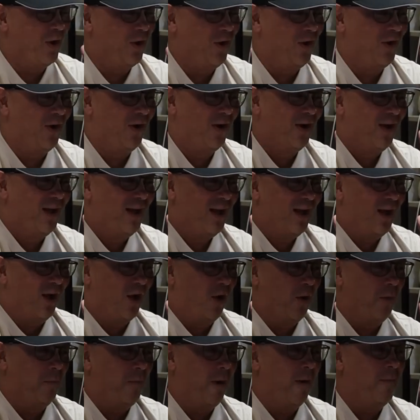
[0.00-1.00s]
Oo. Oh.
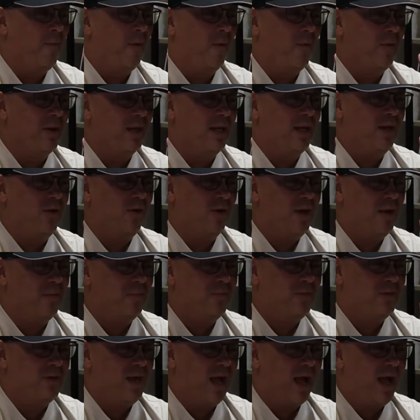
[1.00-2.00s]
O, babawi ko
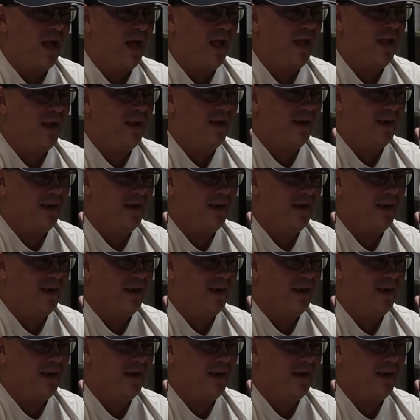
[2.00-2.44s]
na muna, ha?